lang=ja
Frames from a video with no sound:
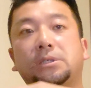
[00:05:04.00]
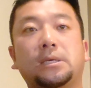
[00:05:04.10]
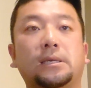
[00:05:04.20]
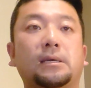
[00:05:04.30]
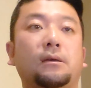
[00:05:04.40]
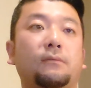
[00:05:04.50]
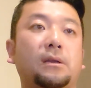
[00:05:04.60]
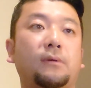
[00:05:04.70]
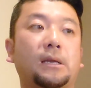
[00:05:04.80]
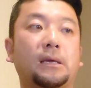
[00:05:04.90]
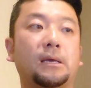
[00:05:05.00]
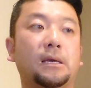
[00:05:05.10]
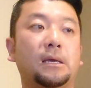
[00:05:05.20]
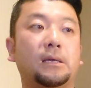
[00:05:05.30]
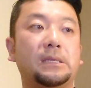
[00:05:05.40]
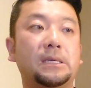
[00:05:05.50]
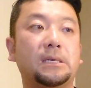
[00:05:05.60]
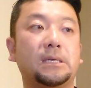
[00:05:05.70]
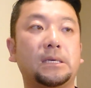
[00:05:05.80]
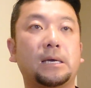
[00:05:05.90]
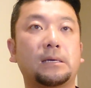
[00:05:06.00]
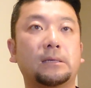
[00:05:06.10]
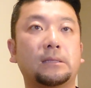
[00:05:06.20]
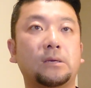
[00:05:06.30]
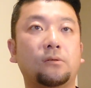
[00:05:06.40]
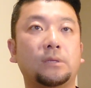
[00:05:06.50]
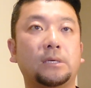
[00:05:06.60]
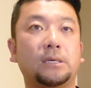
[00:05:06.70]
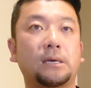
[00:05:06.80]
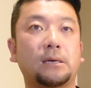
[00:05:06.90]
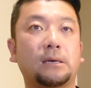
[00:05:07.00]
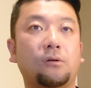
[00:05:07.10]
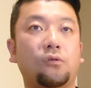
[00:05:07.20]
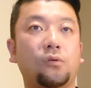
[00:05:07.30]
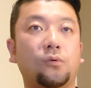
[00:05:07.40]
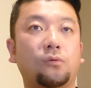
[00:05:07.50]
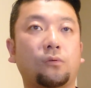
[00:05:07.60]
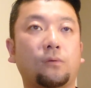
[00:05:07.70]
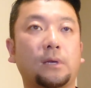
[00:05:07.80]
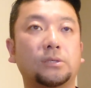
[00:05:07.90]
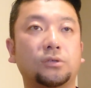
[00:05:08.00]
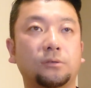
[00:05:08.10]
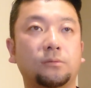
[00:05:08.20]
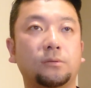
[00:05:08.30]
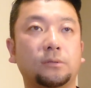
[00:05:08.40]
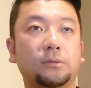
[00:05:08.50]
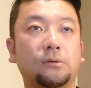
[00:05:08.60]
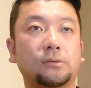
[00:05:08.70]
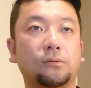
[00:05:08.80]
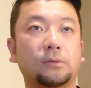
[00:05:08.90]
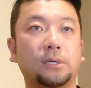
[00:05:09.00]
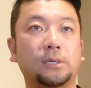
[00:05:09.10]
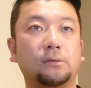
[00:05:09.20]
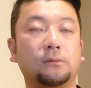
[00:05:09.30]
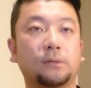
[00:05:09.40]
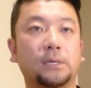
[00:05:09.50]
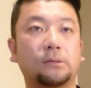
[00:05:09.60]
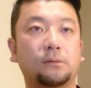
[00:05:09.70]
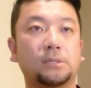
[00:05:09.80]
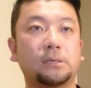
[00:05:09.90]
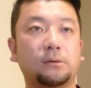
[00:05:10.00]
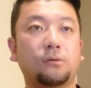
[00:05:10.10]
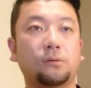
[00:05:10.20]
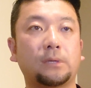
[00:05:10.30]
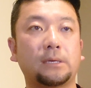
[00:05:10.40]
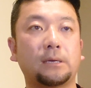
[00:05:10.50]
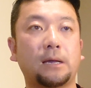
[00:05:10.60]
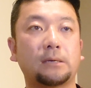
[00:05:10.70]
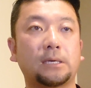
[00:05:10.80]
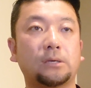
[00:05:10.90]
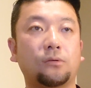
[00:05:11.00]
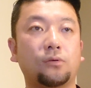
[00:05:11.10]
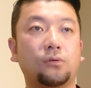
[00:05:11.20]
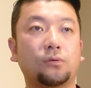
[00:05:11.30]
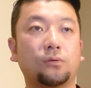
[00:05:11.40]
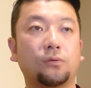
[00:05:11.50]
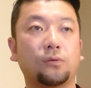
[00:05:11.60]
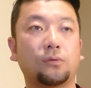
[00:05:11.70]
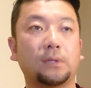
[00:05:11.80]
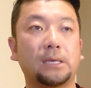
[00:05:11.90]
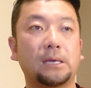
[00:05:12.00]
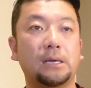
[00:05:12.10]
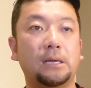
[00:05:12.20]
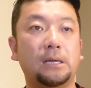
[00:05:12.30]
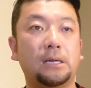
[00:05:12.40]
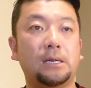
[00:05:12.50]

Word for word: 落ちてね、我々に日本に被害が及ぶことが十分予想できるので、当然このね、反撃能力ということで、